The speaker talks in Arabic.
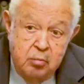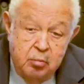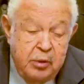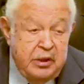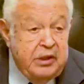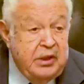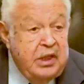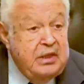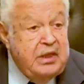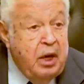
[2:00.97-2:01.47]

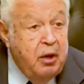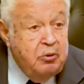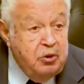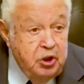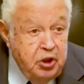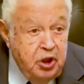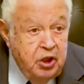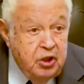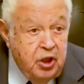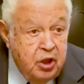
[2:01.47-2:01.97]
من
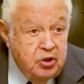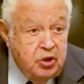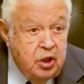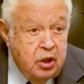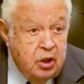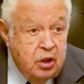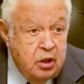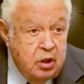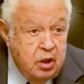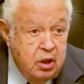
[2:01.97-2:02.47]
29
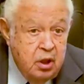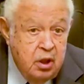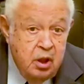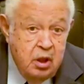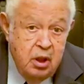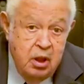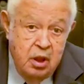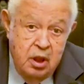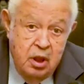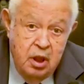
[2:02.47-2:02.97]
11
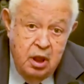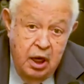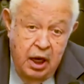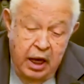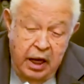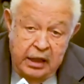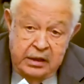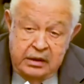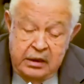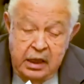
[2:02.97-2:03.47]

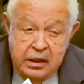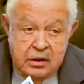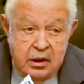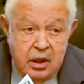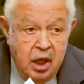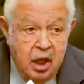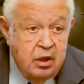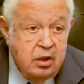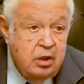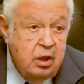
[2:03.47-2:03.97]
حتى
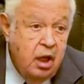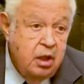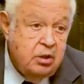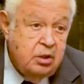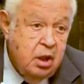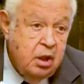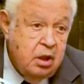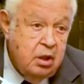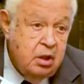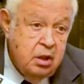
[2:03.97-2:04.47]

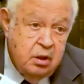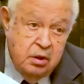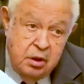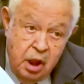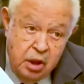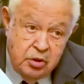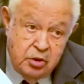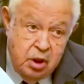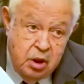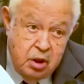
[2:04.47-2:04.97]
13
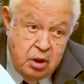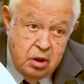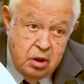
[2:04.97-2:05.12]
12